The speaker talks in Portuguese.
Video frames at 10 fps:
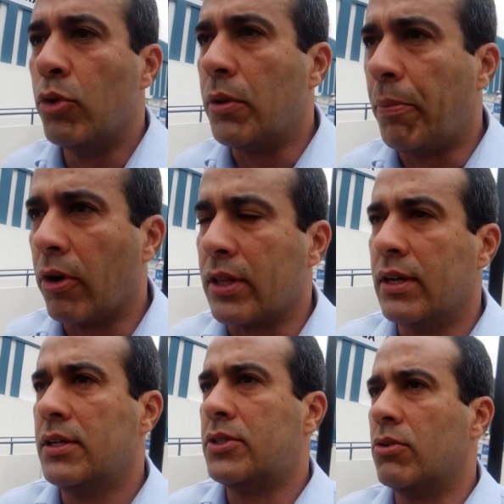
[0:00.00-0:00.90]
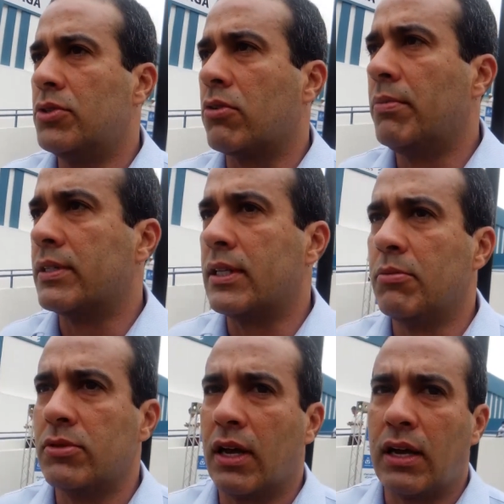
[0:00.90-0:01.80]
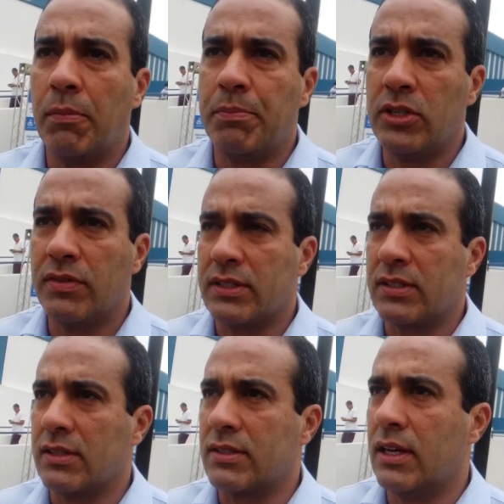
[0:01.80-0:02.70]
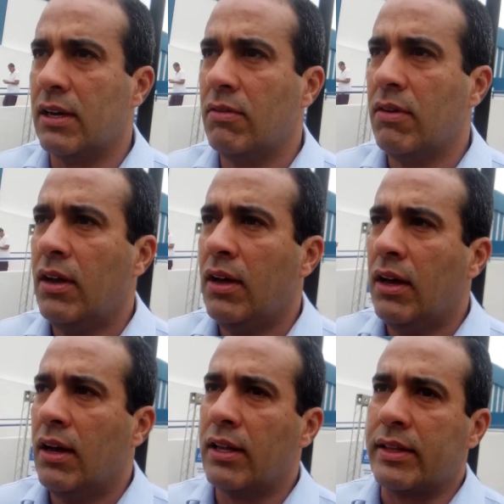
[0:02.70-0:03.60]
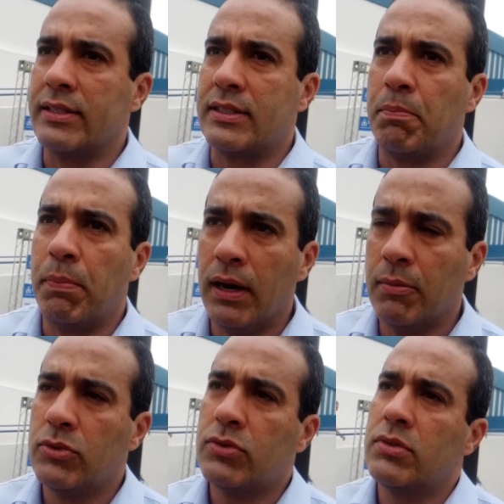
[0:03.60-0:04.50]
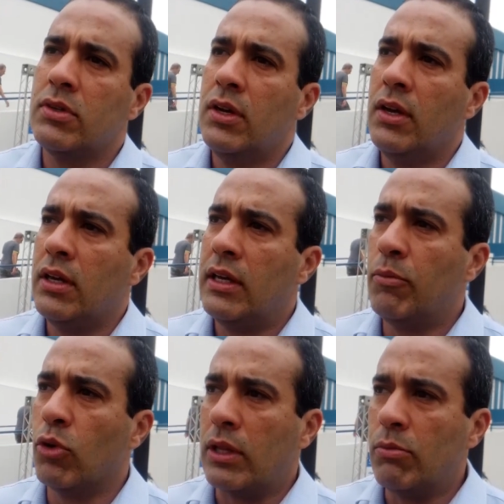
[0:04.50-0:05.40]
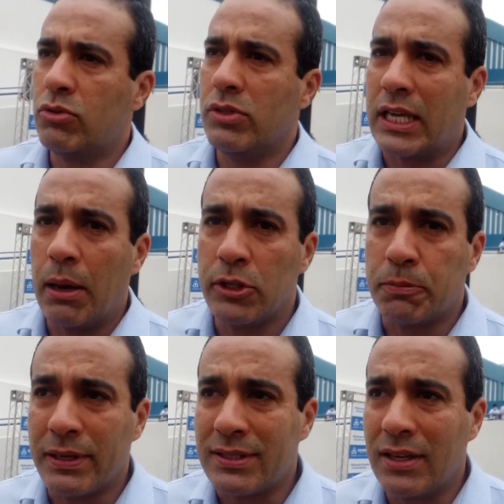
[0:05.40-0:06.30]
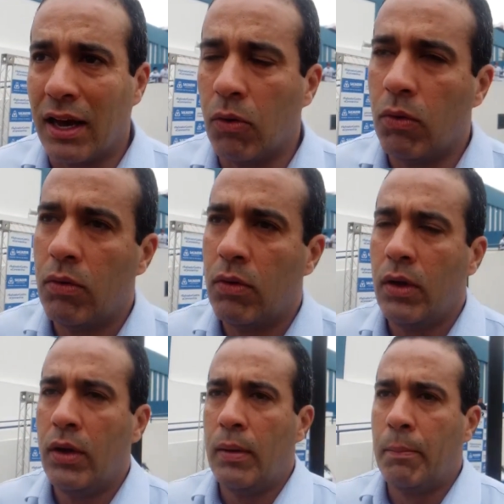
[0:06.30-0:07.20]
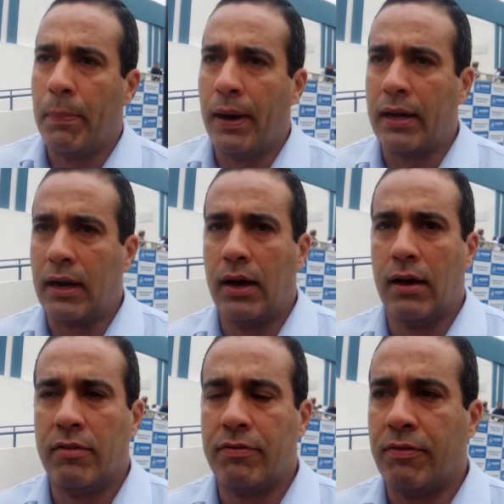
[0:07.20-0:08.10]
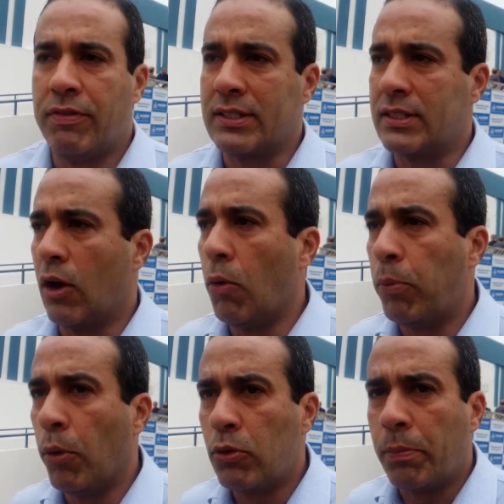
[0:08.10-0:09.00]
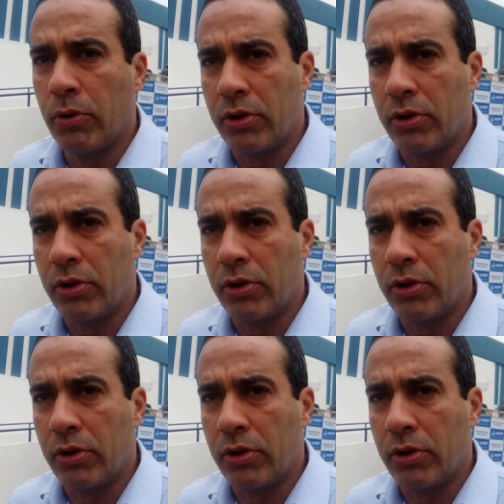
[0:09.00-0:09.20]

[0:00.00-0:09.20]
Muito importante. Hoje começamos a campanha de vacinação, antecipamos e montamos um esquema especial para vacinar o público